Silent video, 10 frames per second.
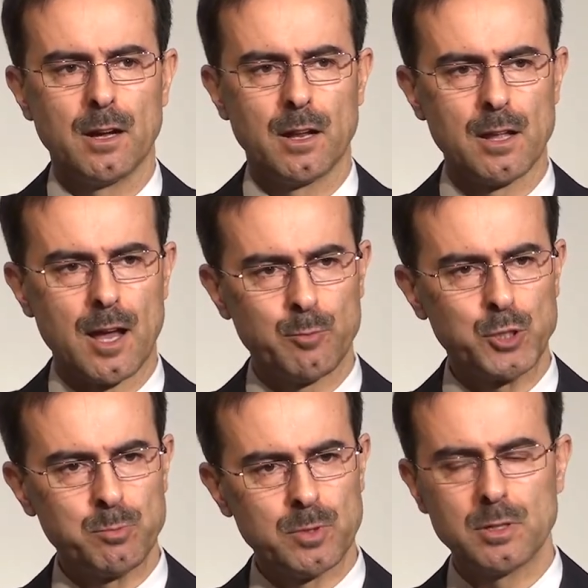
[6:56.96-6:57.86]
ale
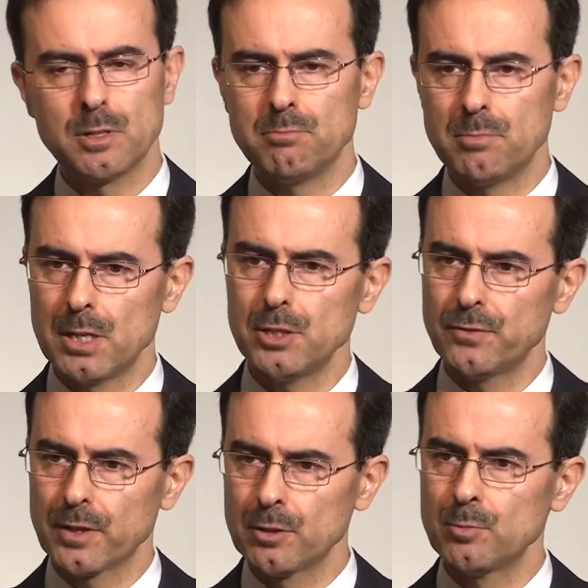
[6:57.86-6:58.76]
abyśmy mieli
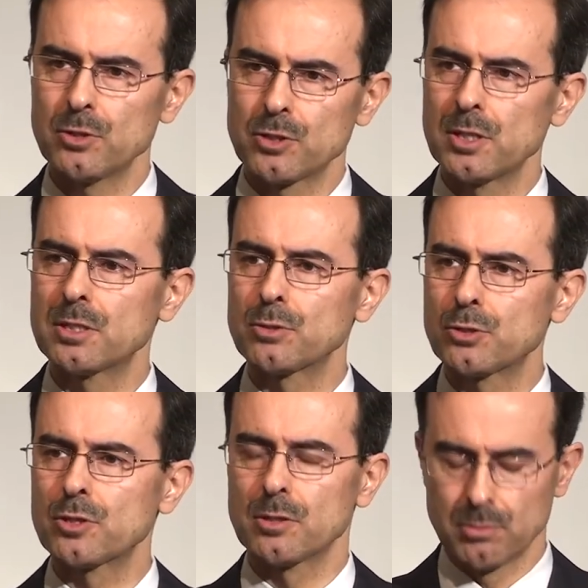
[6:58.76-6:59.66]
świadomość, że jest to
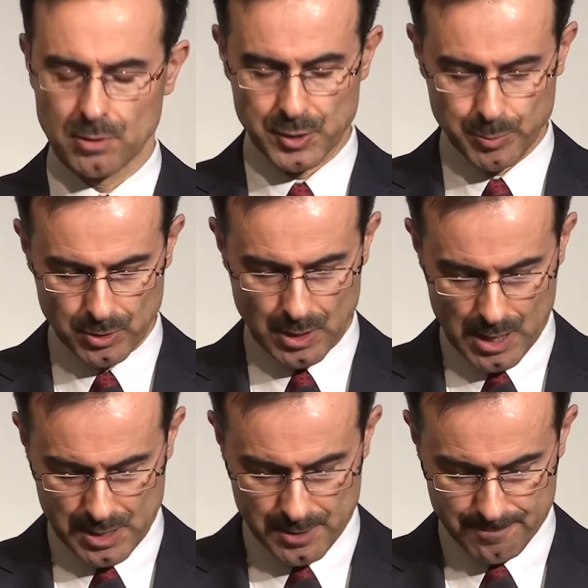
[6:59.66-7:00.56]
szczególne
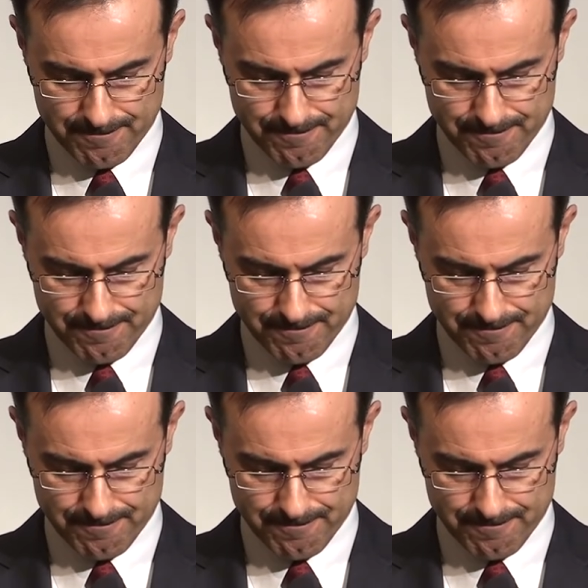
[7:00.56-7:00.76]
spotkanie.